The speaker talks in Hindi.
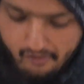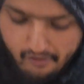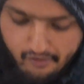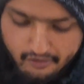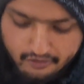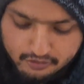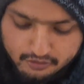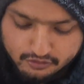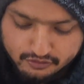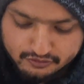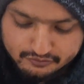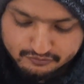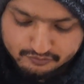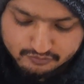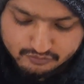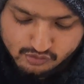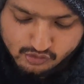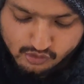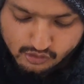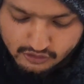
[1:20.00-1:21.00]
और
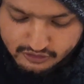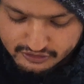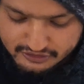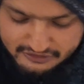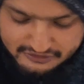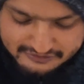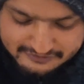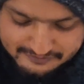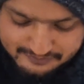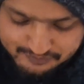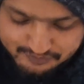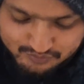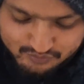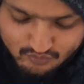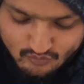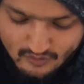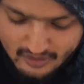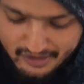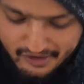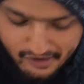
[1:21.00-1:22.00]
मूल से
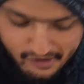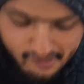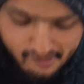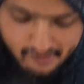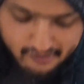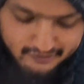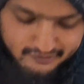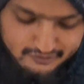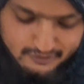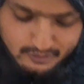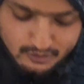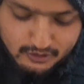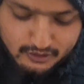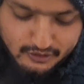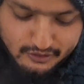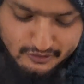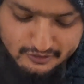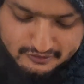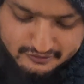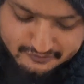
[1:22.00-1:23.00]

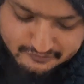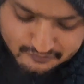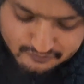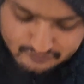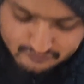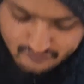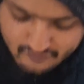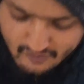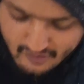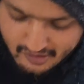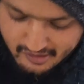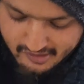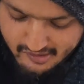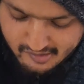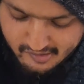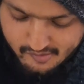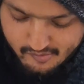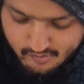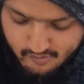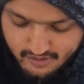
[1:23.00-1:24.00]
और
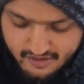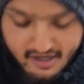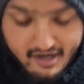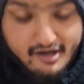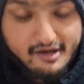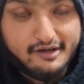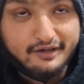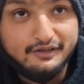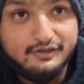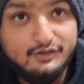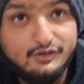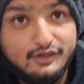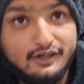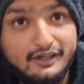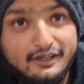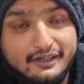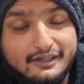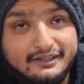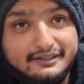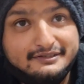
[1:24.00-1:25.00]
बढ़िया जो
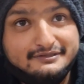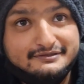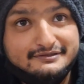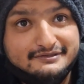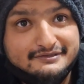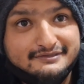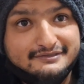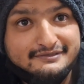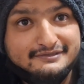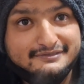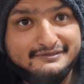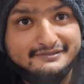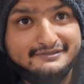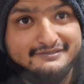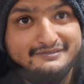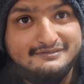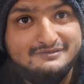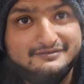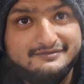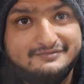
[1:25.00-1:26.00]
आम वो
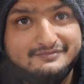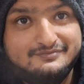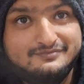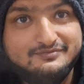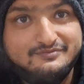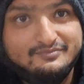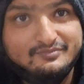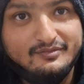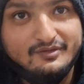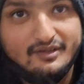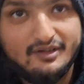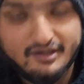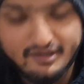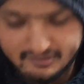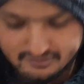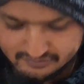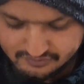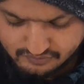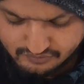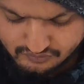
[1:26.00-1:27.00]
भी था आम की
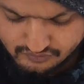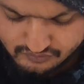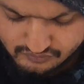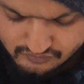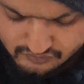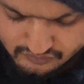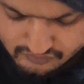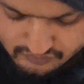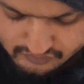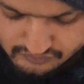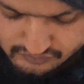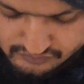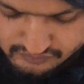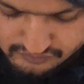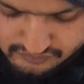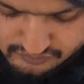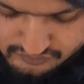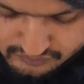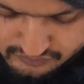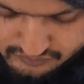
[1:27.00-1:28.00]

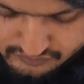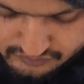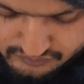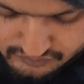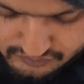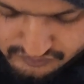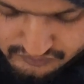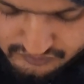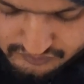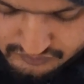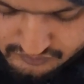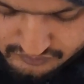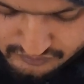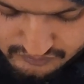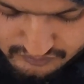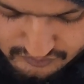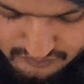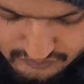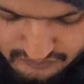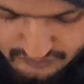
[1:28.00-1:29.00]
खटाई क्या बोलते हैं आम
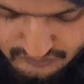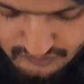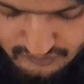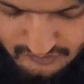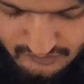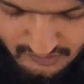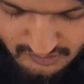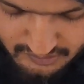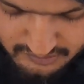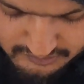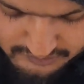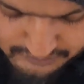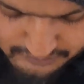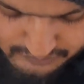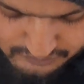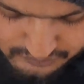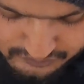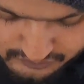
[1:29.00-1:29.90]
का अचार हम्म।